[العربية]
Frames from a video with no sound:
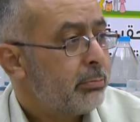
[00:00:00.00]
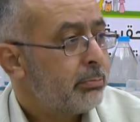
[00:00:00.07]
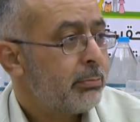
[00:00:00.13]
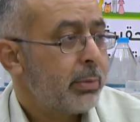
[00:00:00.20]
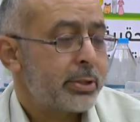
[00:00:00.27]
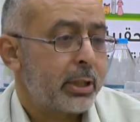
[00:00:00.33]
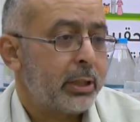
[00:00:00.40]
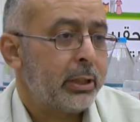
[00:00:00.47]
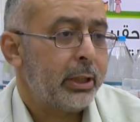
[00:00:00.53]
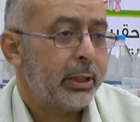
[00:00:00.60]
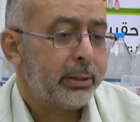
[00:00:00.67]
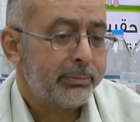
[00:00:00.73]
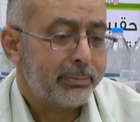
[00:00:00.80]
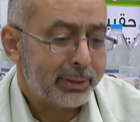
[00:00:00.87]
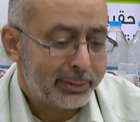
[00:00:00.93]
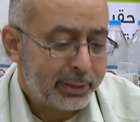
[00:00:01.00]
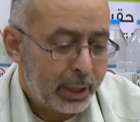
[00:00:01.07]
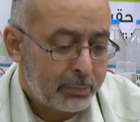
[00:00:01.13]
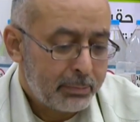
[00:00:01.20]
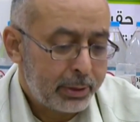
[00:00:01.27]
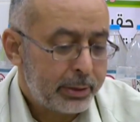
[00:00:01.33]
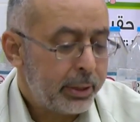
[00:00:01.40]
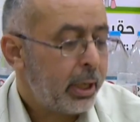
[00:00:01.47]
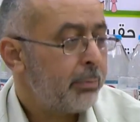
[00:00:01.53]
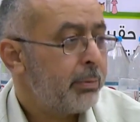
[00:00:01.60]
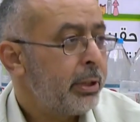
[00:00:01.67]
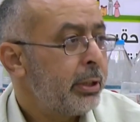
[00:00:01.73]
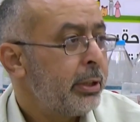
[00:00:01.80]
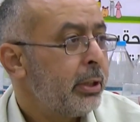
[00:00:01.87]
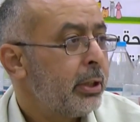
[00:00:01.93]
ما شاء الله عليه دائما داعم
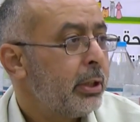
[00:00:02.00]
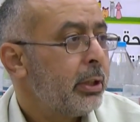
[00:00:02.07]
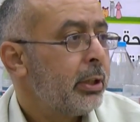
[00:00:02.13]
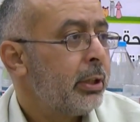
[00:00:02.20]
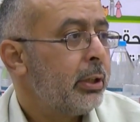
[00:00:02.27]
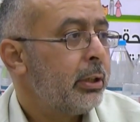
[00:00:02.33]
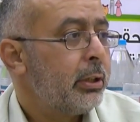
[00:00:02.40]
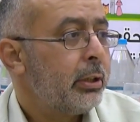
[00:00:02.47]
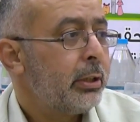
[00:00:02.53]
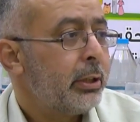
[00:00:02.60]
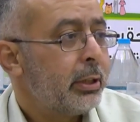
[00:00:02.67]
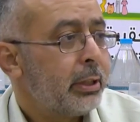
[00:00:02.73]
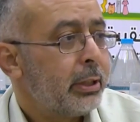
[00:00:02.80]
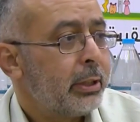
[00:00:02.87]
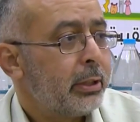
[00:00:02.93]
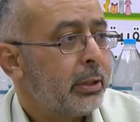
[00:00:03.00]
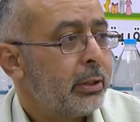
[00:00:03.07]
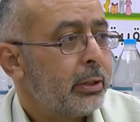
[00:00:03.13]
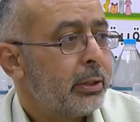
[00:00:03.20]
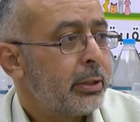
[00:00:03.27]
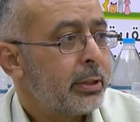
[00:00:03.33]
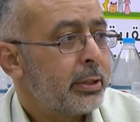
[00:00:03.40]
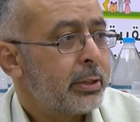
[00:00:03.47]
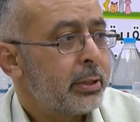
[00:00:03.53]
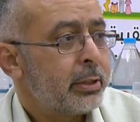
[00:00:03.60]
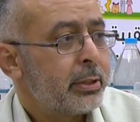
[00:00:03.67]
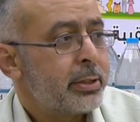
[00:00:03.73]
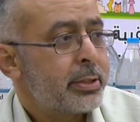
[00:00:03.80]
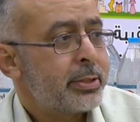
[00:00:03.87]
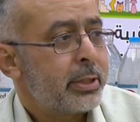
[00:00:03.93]
لي
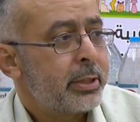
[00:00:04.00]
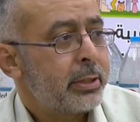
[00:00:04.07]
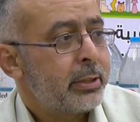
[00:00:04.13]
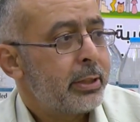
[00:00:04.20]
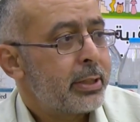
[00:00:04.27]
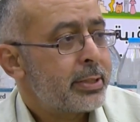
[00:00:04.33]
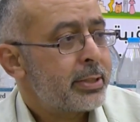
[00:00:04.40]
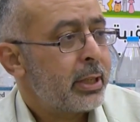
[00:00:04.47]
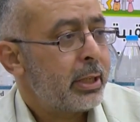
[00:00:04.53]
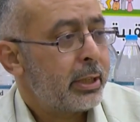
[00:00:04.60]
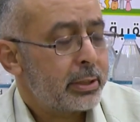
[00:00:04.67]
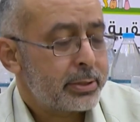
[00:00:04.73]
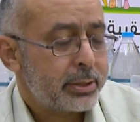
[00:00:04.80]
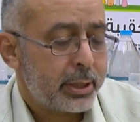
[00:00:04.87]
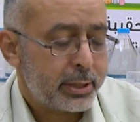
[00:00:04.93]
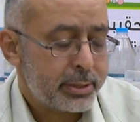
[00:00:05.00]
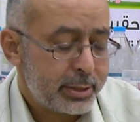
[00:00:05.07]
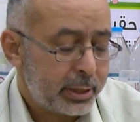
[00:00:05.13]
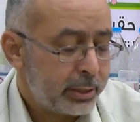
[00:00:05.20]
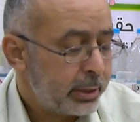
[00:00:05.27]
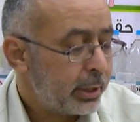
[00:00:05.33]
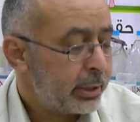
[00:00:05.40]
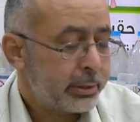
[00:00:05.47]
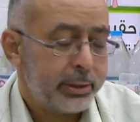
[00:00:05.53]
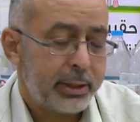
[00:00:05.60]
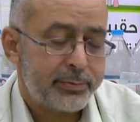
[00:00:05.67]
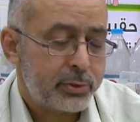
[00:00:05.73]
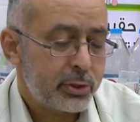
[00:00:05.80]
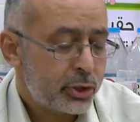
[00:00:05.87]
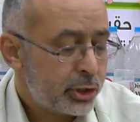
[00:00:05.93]
السيده زهر زهر زيادات
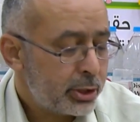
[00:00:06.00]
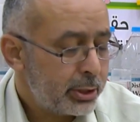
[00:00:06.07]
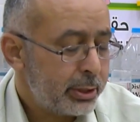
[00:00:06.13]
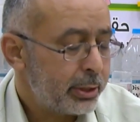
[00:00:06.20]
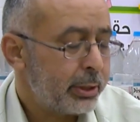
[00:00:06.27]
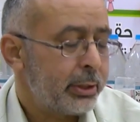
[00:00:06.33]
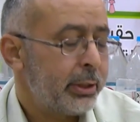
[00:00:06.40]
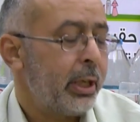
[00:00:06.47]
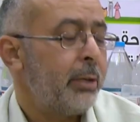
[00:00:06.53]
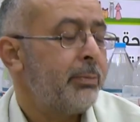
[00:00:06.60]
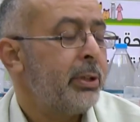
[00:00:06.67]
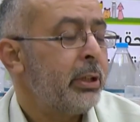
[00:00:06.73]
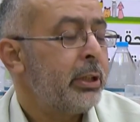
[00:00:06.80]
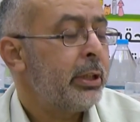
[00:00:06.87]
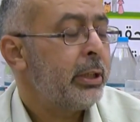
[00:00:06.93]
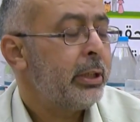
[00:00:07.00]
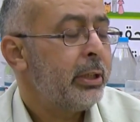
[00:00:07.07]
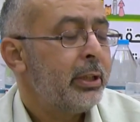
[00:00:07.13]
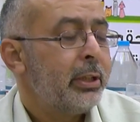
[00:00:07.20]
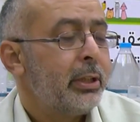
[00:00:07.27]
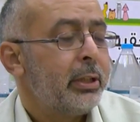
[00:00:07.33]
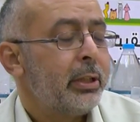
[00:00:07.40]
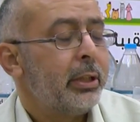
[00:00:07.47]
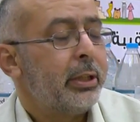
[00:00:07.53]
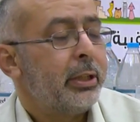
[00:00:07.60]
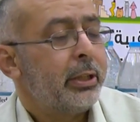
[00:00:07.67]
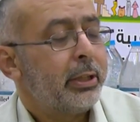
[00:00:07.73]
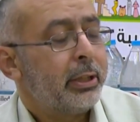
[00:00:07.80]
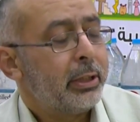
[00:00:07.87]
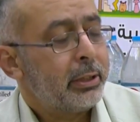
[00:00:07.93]
نفس الشيء داعم لي
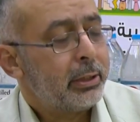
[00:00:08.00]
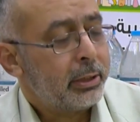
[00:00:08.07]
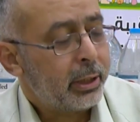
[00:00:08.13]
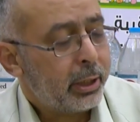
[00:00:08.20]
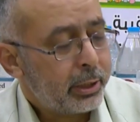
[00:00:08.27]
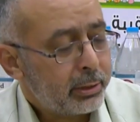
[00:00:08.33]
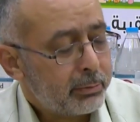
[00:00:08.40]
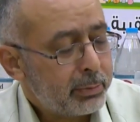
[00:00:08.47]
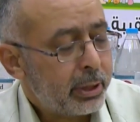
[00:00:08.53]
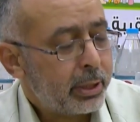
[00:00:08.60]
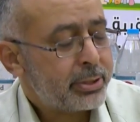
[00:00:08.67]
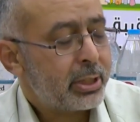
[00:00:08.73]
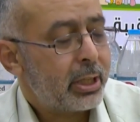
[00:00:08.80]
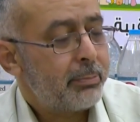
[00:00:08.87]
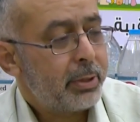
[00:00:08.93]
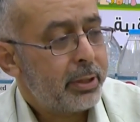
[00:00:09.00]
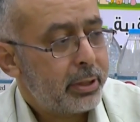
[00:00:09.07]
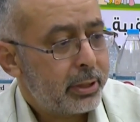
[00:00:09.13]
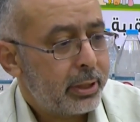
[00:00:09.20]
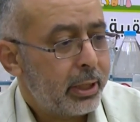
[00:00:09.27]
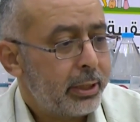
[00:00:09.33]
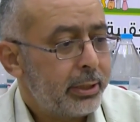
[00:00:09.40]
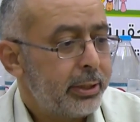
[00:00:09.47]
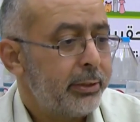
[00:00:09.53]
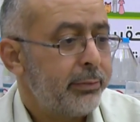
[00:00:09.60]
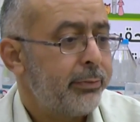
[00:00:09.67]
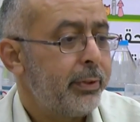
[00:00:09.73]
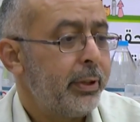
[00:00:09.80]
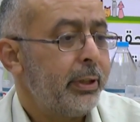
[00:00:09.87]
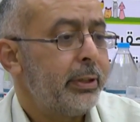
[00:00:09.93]
ايضا من الاقسام الثانيه
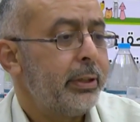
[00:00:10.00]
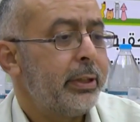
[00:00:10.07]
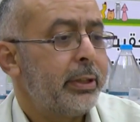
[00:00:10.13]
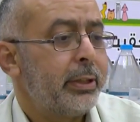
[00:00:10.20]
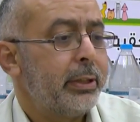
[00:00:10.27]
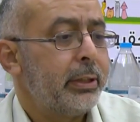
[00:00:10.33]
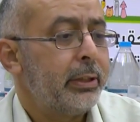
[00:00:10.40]
في عندك